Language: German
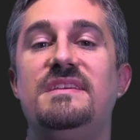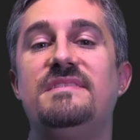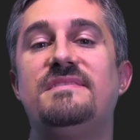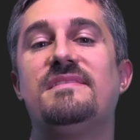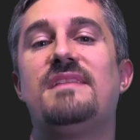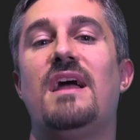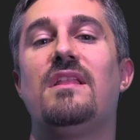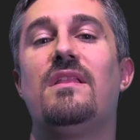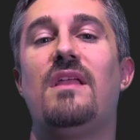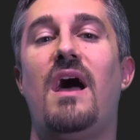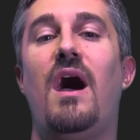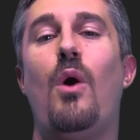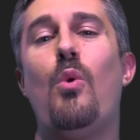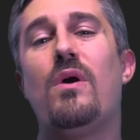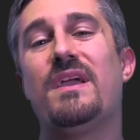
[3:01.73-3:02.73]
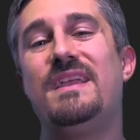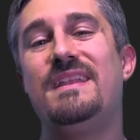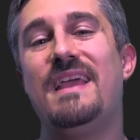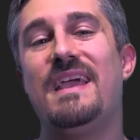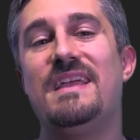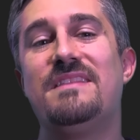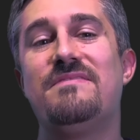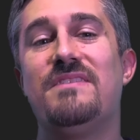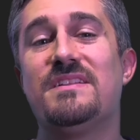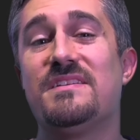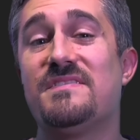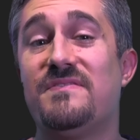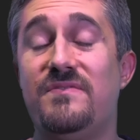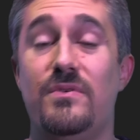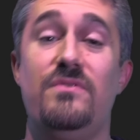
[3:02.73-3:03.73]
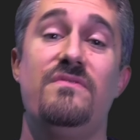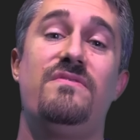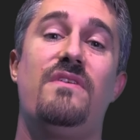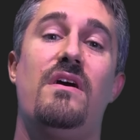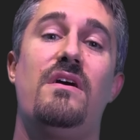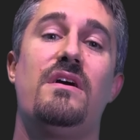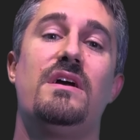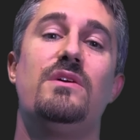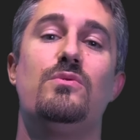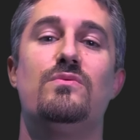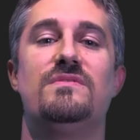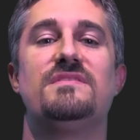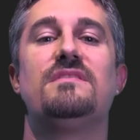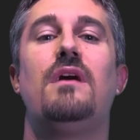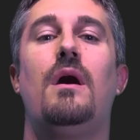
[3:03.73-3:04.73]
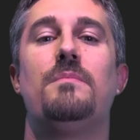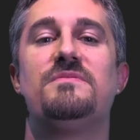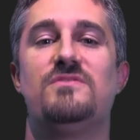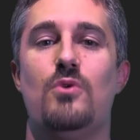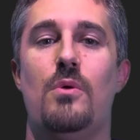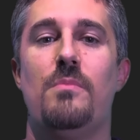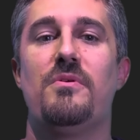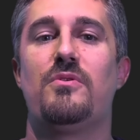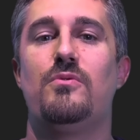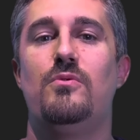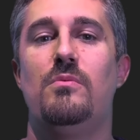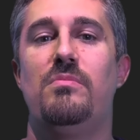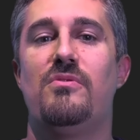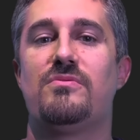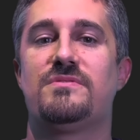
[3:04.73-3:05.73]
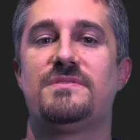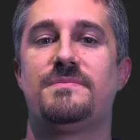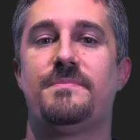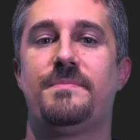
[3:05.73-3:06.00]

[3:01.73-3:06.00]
diese dann auch in etwa das Fünffache unserer Absorberkühlbox.